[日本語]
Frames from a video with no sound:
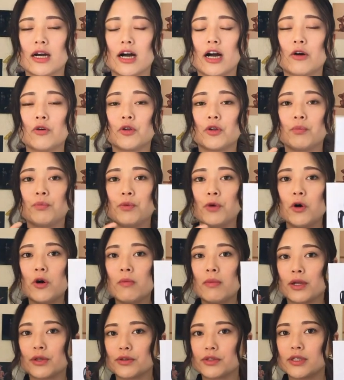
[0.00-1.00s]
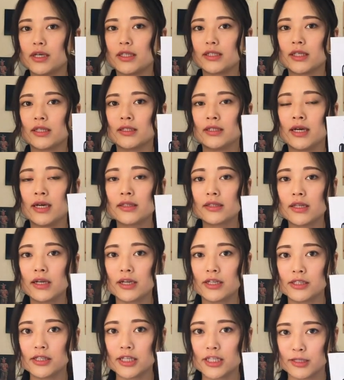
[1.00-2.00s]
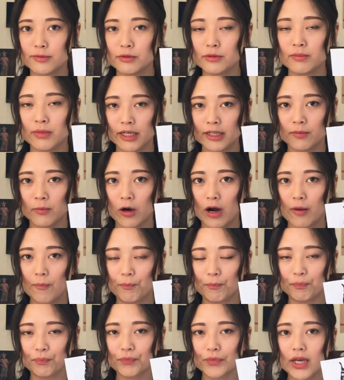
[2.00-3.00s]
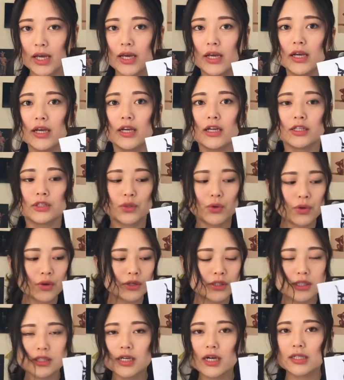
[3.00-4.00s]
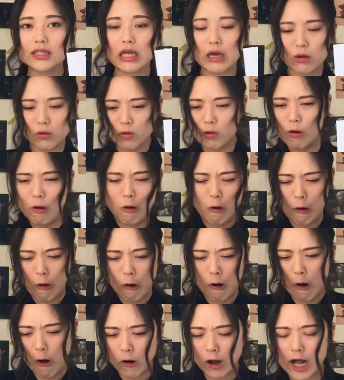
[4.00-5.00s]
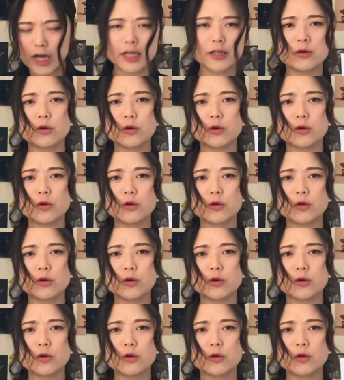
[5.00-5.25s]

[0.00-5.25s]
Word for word: んがこの病魔の姿になったんですね自分までもがその姿をこう書き